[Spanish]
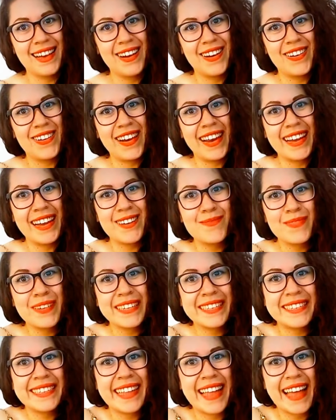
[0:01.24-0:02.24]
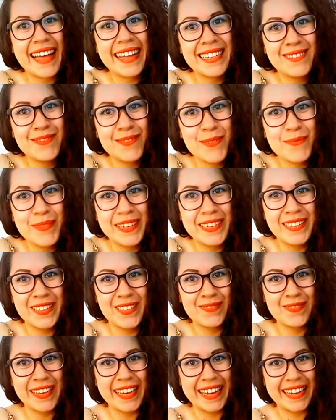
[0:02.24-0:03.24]
Hola, ¿cómo estás?
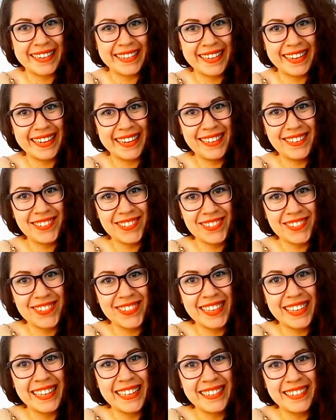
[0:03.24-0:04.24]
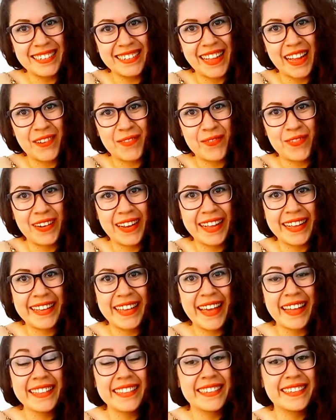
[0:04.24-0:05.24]
Bienvenido a mi canal. Yo soy Ishtar
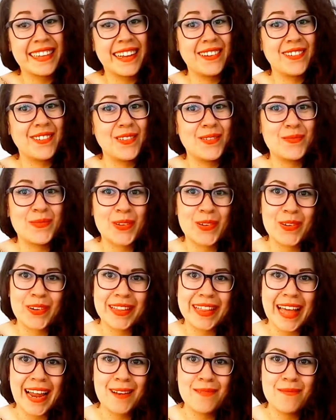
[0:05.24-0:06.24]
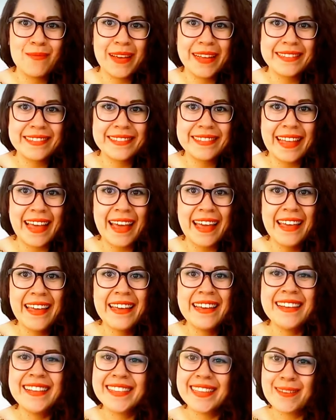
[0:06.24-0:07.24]
Freya, te saludo muy cordialmente.
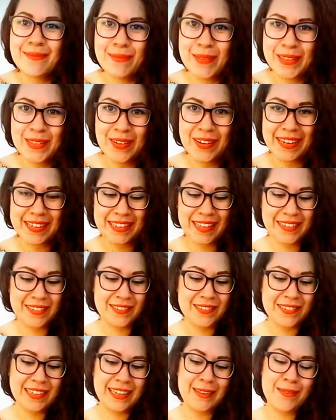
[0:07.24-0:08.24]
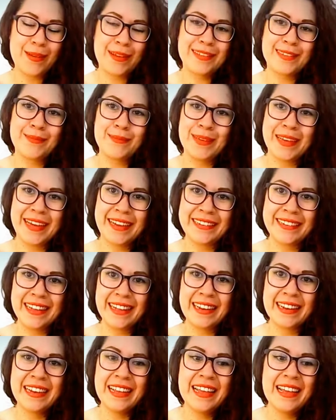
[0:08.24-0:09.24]
Te invito a que te suscribas a mi
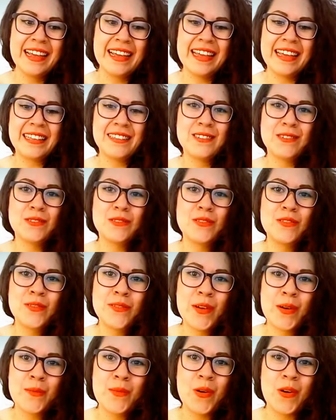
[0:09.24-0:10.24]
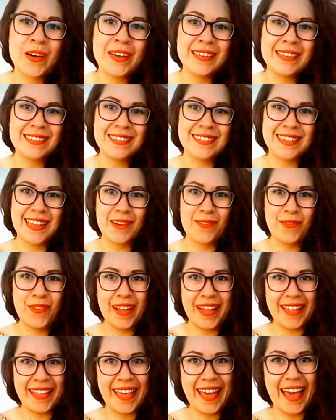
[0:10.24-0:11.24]
canal en YouTube como Ishtar
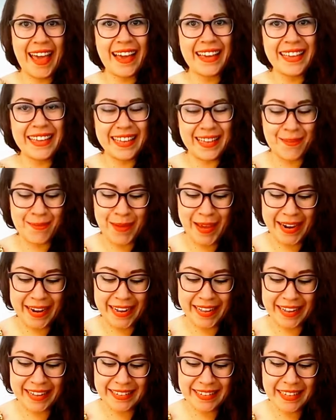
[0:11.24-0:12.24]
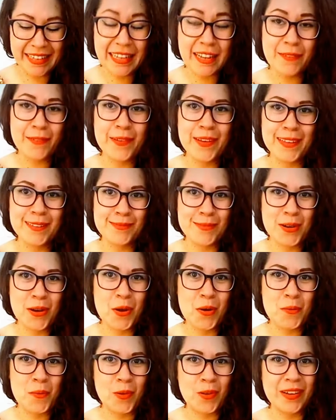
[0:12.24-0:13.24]
Freya y que me agregues en el Facebook
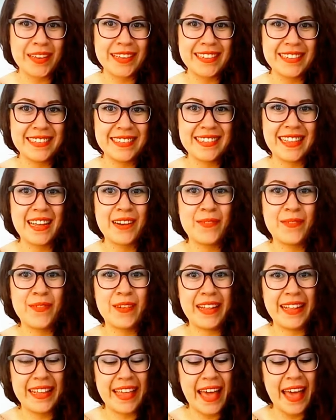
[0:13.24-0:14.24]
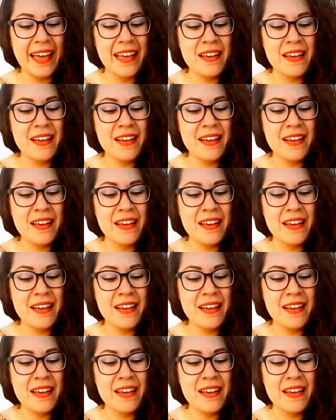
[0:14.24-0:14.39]
como Ishtar Freya